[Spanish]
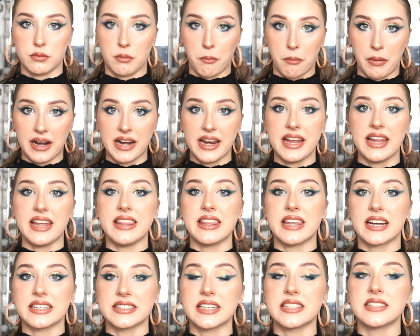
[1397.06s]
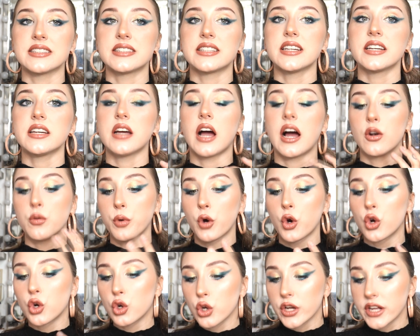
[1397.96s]
¿vale? Hidratante a lo
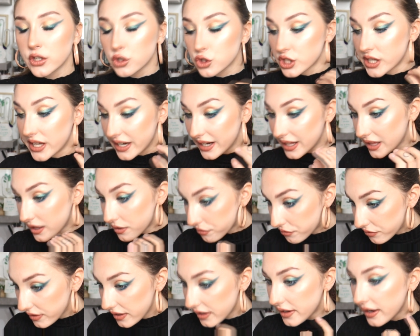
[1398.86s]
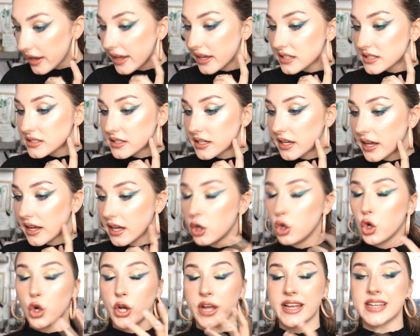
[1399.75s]
mejor lo que nos quiere decir es que
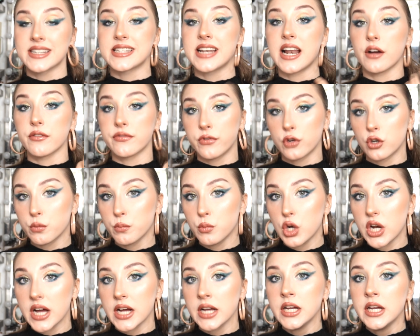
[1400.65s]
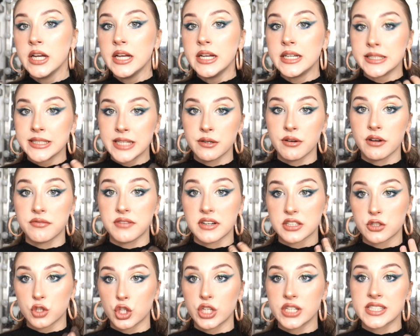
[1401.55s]
lo que es la fórmula lleva
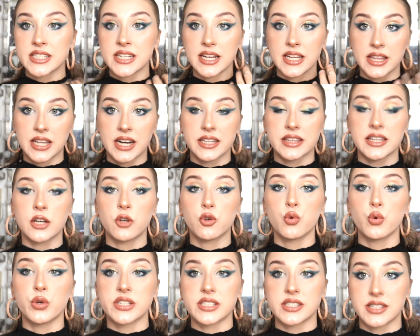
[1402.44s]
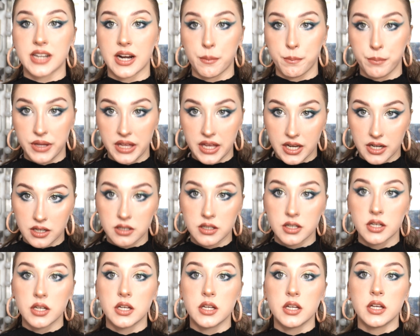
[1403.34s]
factores que hidratan nuestra
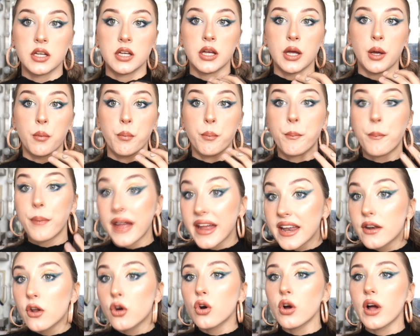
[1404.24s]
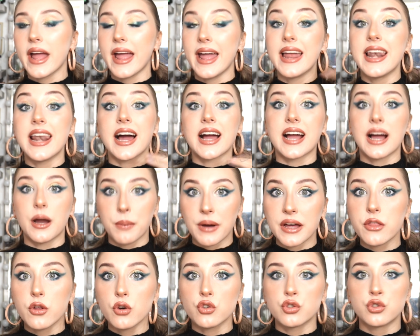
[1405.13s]
piel. Pero el
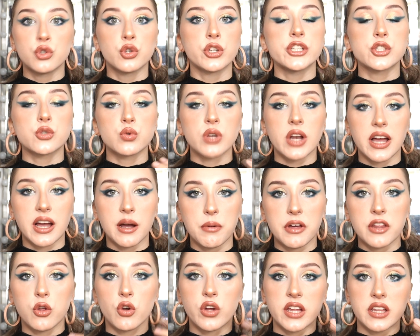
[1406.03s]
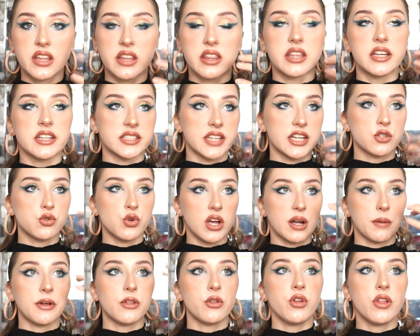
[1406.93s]
acabado no es un acabado que dices, es
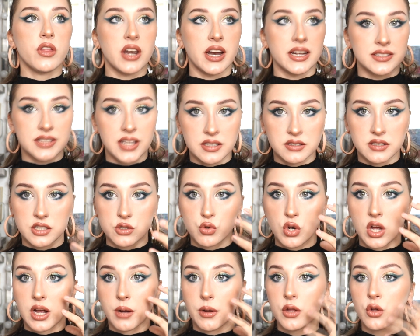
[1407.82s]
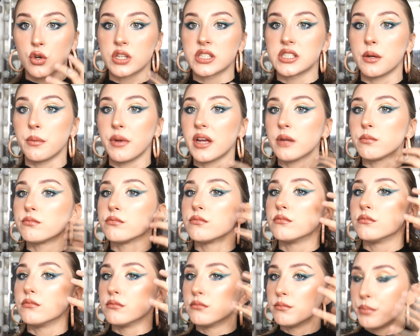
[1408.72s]
un acabado hidratante, es un acabado que se ve
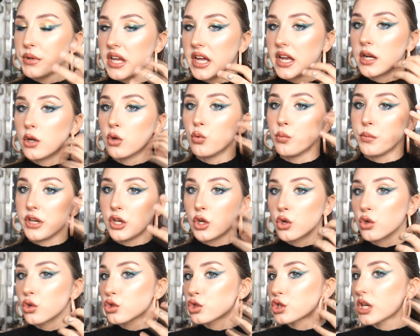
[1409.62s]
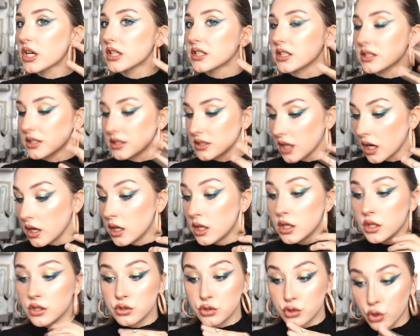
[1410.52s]
piel luminosa, ta, ta, ta.
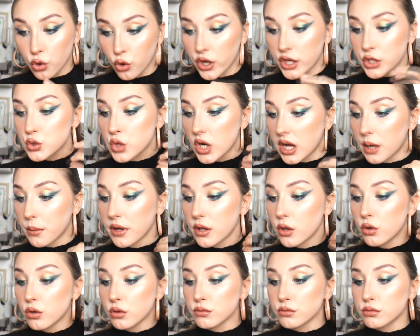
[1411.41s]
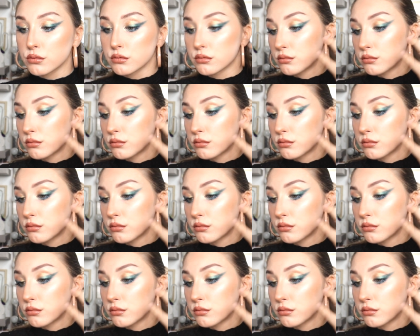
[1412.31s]
No, es un acabado